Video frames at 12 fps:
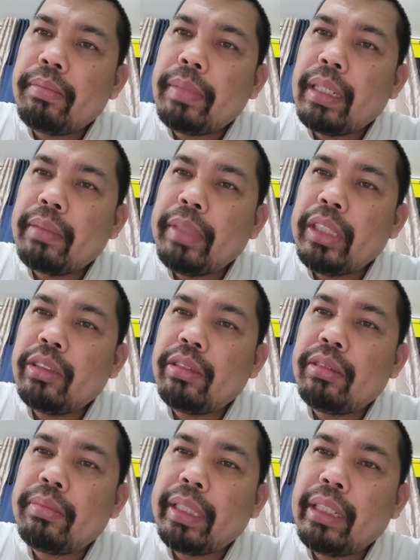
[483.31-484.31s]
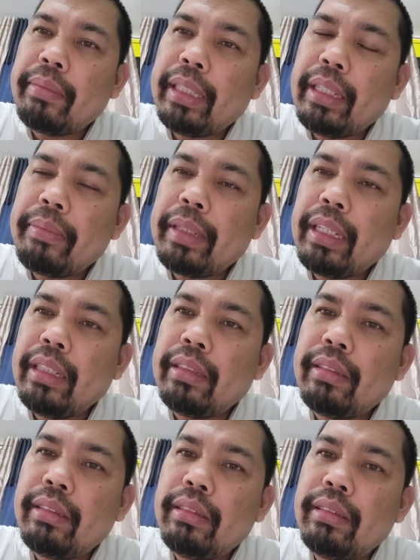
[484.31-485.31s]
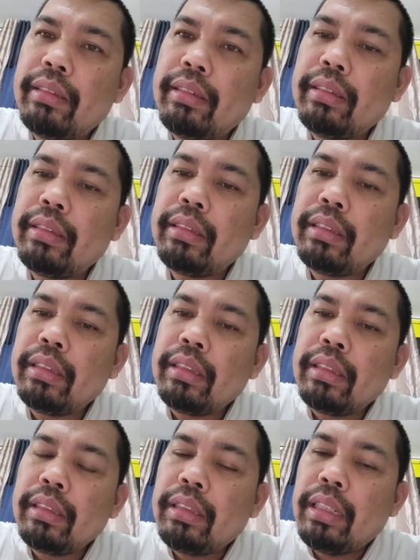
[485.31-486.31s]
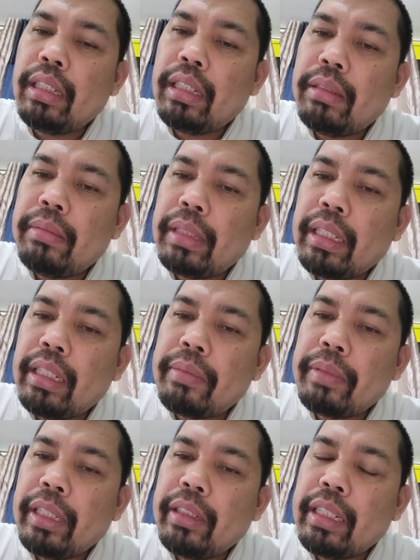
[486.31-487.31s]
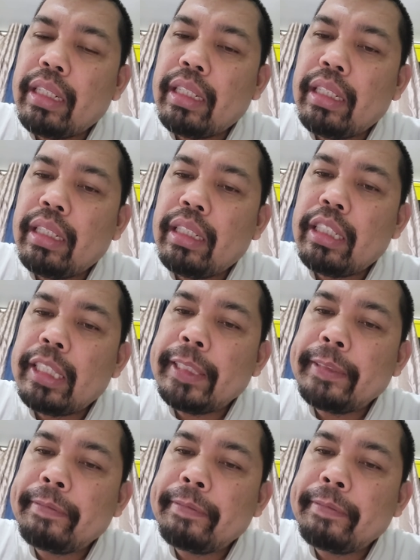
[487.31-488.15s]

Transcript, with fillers: pag medyo bata-bata pa kayo, uh, maghanap kayo ng